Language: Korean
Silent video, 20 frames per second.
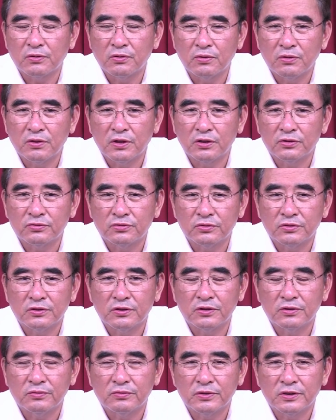
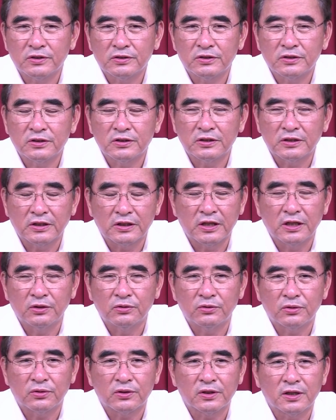공화주의를 위해서 그렇게
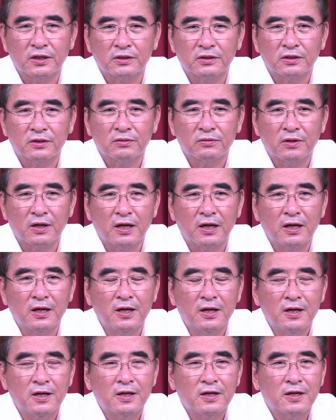노력한 결과
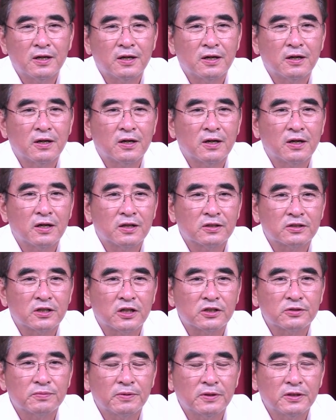어, 아,
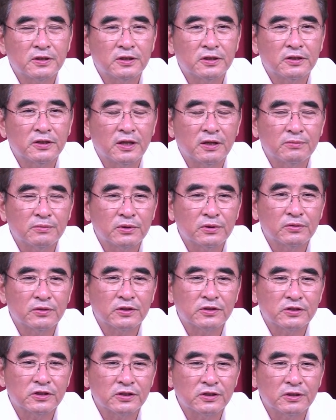48년의
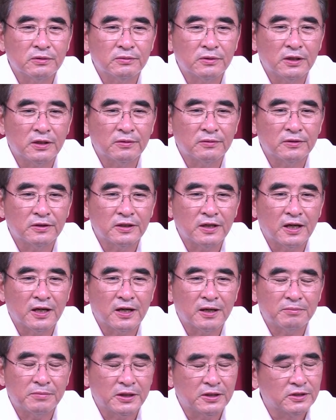대한민국이 성립되었느냐
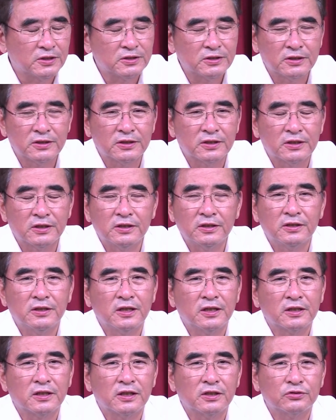반드시 그렇게는
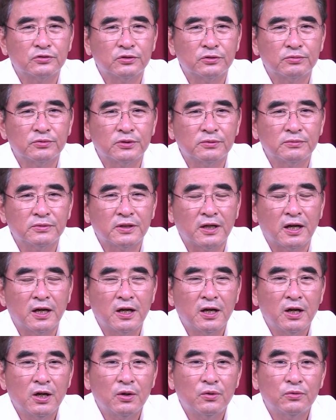이야기할 수 없습니다.
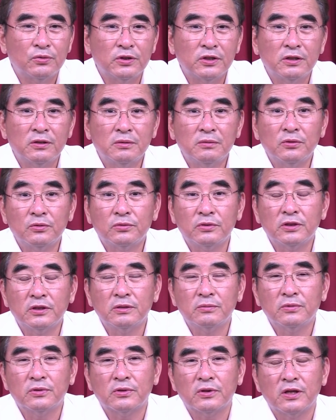우리 힘 우리
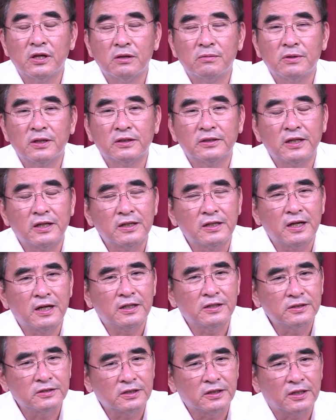힘으로 해방된 거
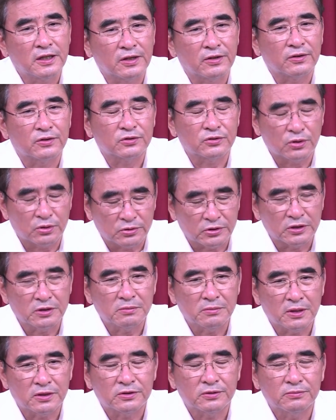아니잖아요. 솔직히
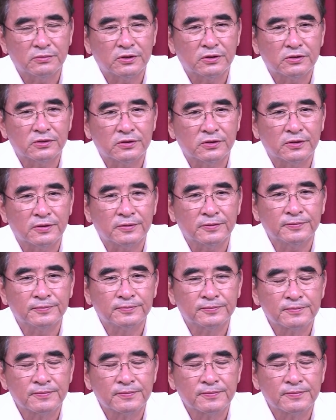말씀드려서.